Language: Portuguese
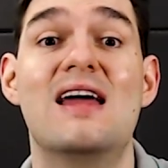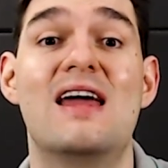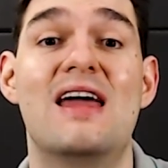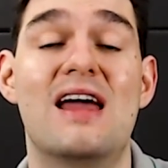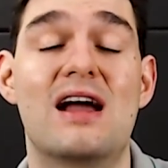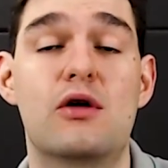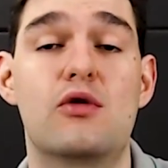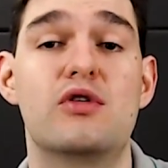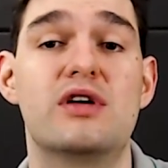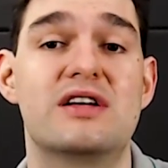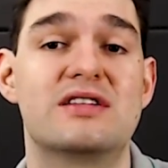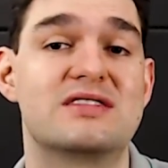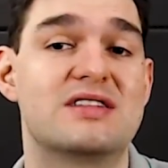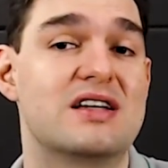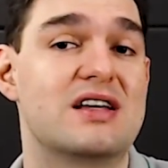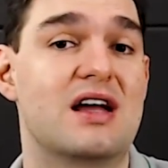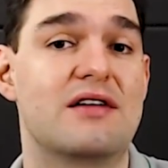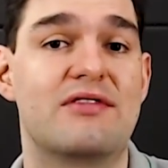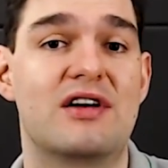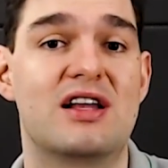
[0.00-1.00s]
reconhecer
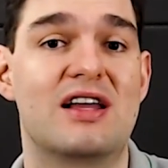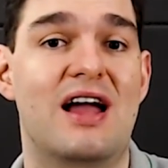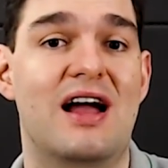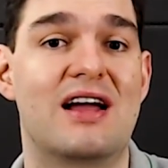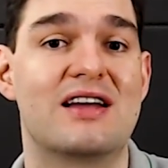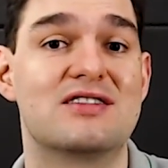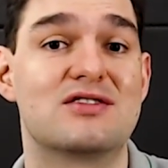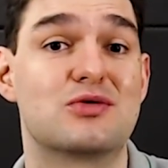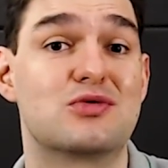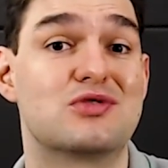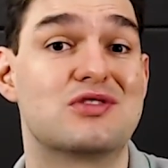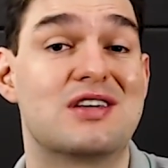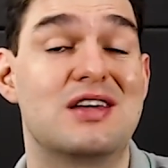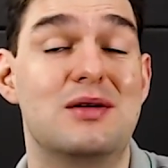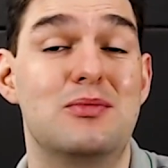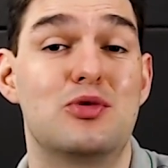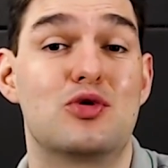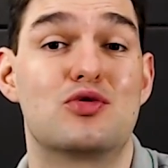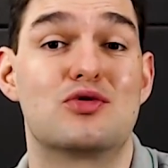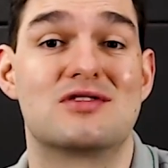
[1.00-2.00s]
e avaliar riscos
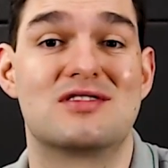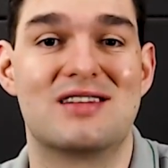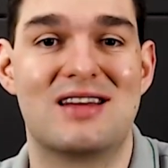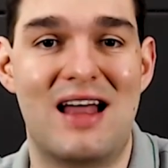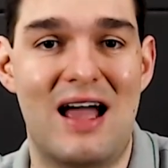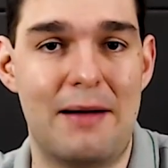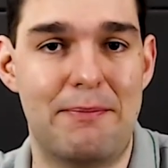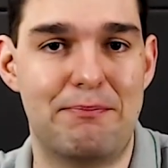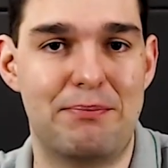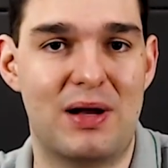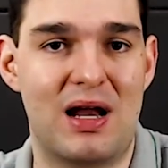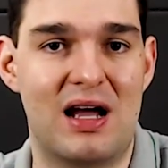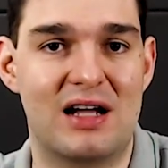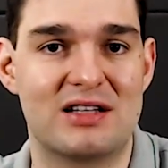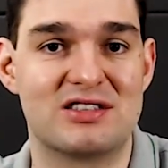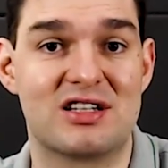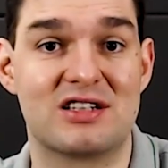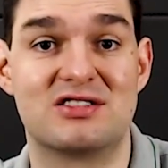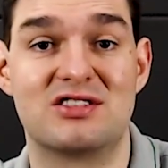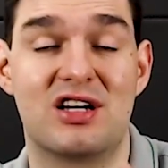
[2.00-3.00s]
químicos na
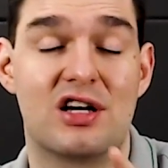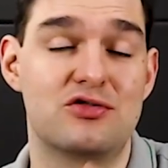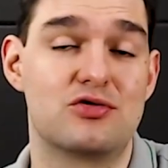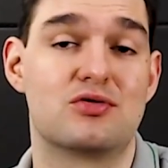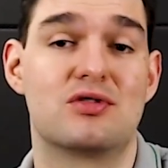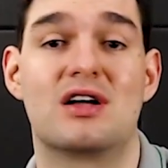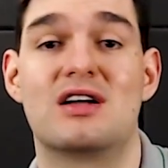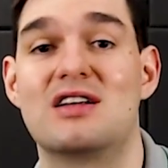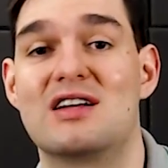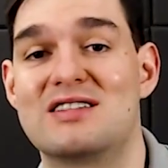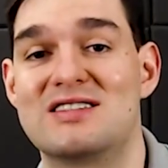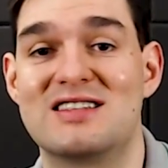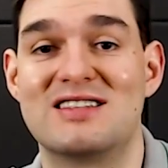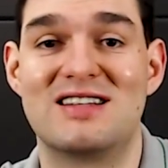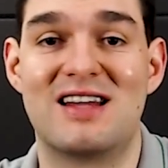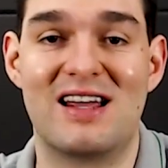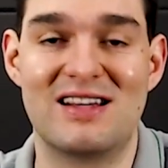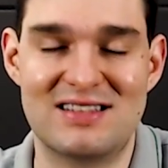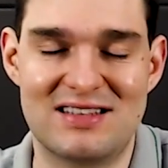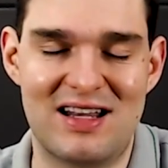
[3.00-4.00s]
prática, te ajudando a se
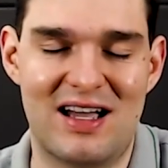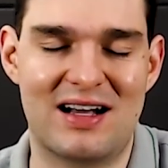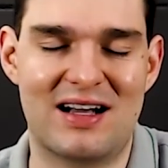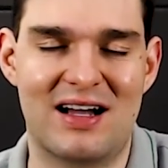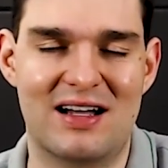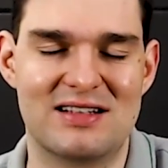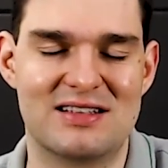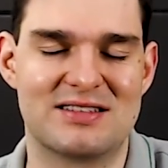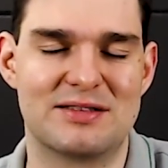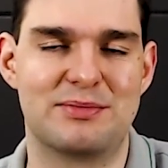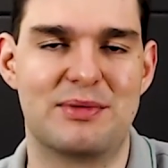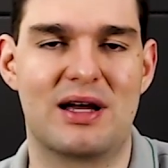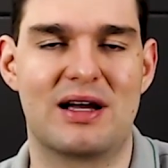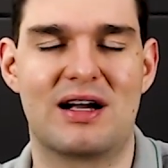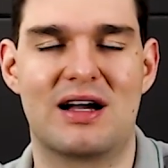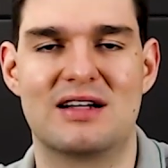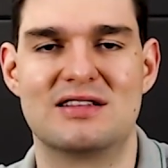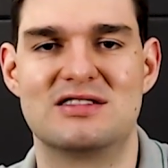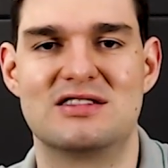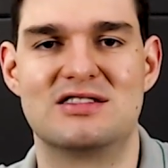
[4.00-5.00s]
destacar nesse
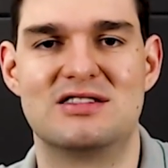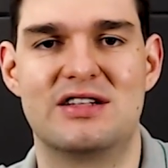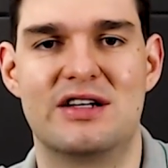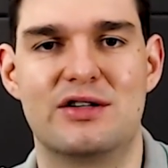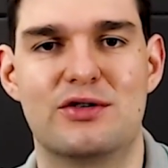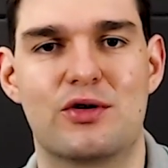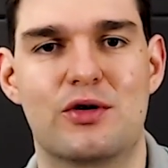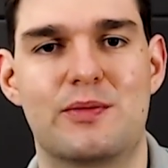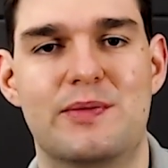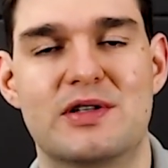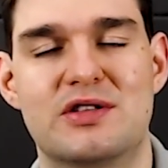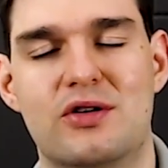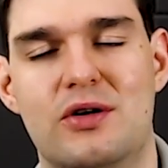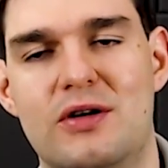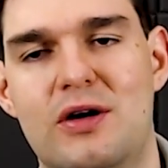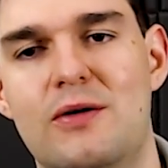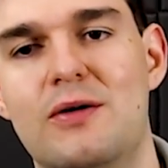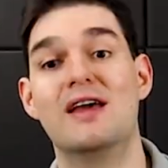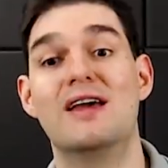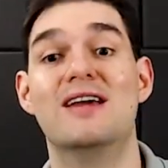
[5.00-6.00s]
mercado de higiene
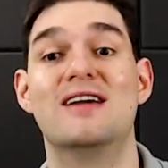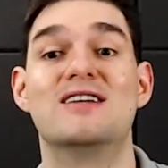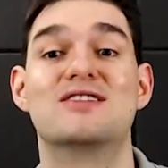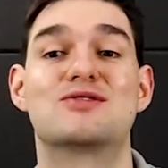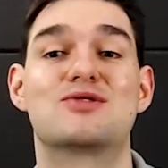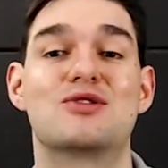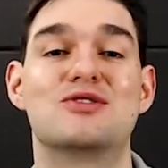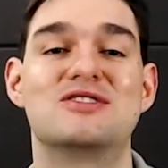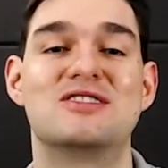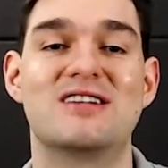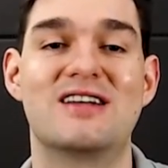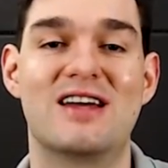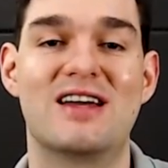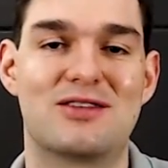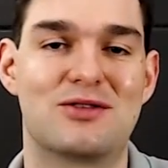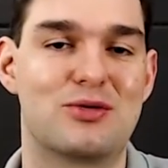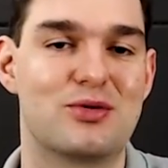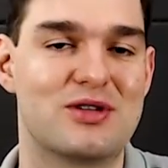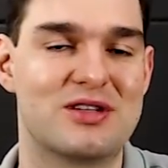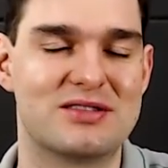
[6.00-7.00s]
ocupacional e sou
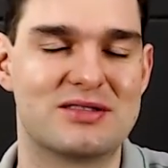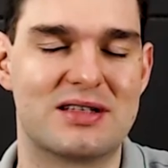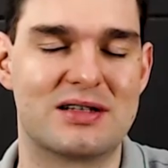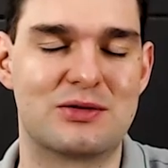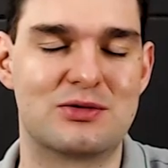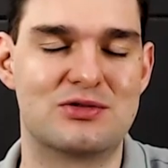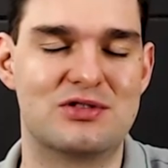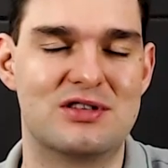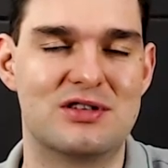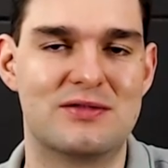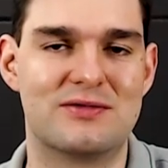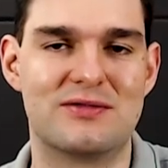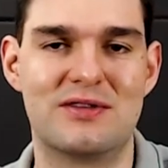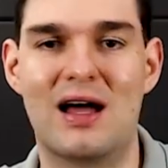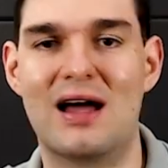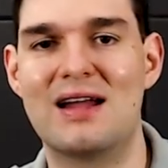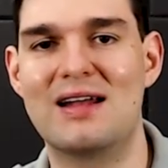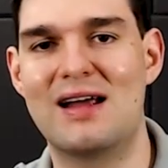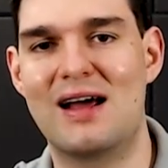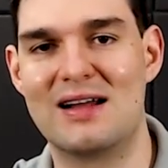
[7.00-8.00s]
diretor executivo
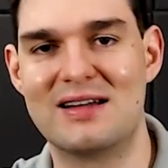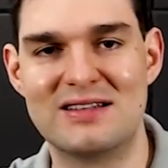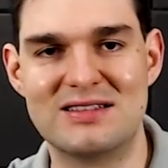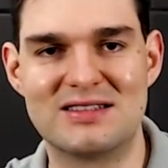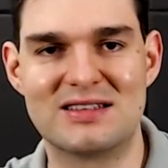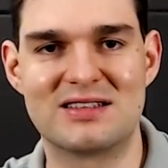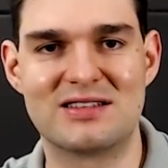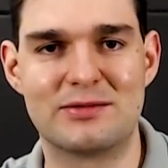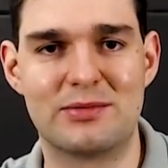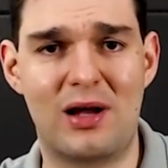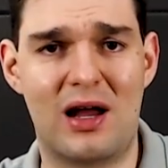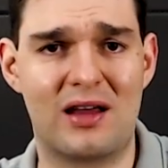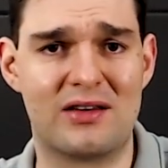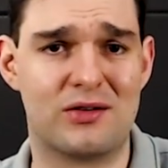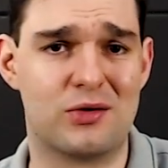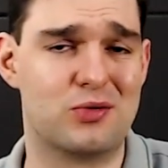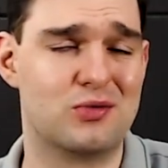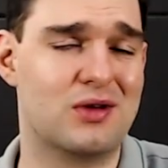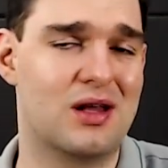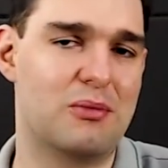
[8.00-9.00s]
da Analytics
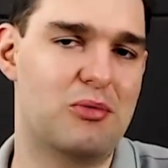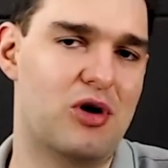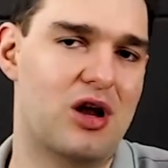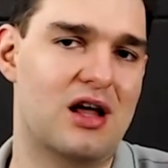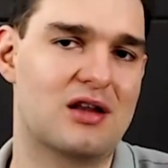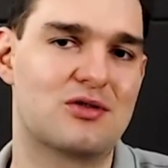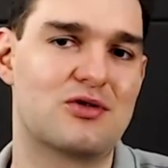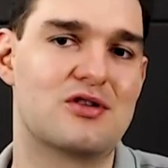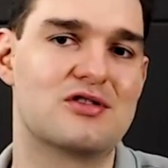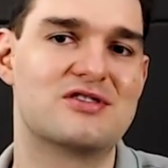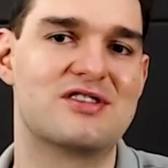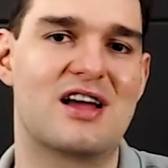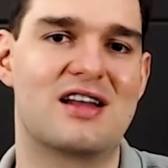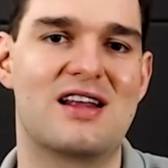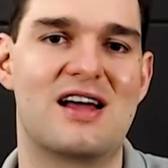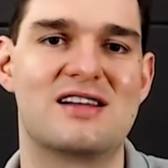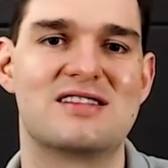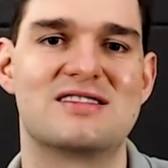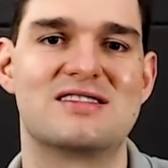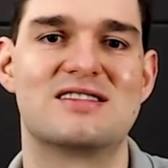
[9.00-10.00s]
Brasil, um laboratório de
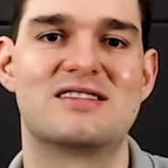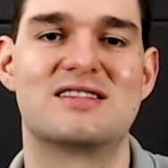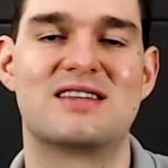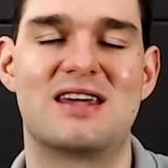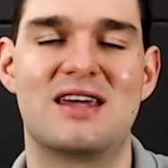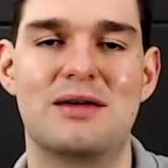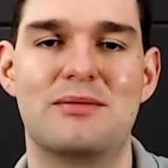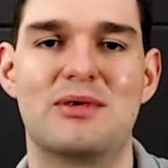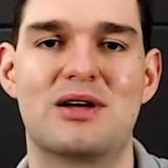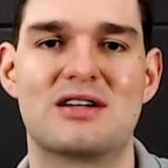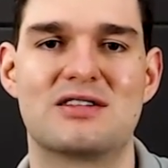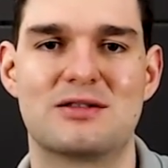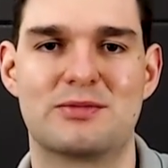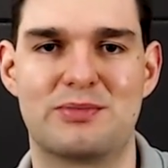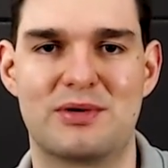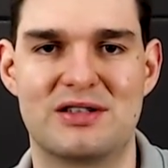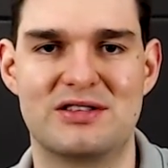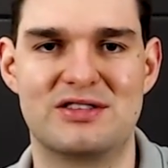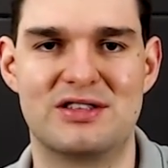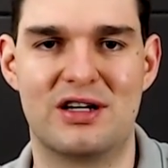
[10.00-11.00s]
análises químicas
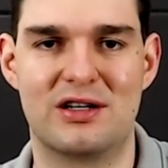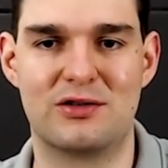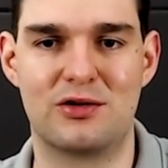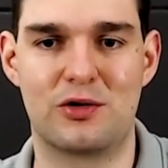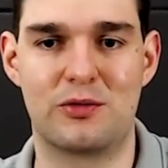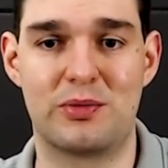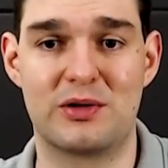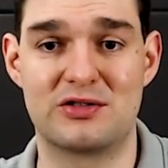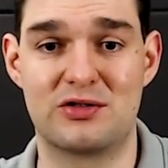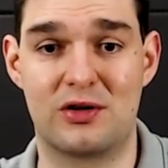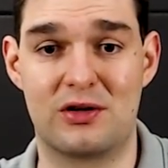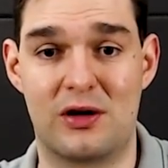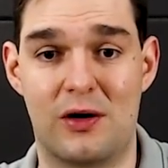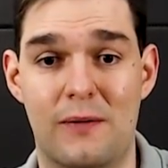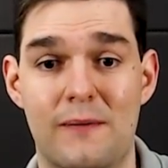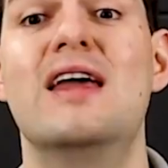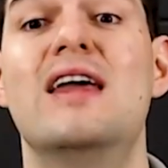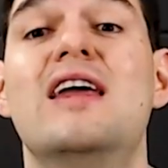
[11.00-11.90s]
para higiene ocupacional.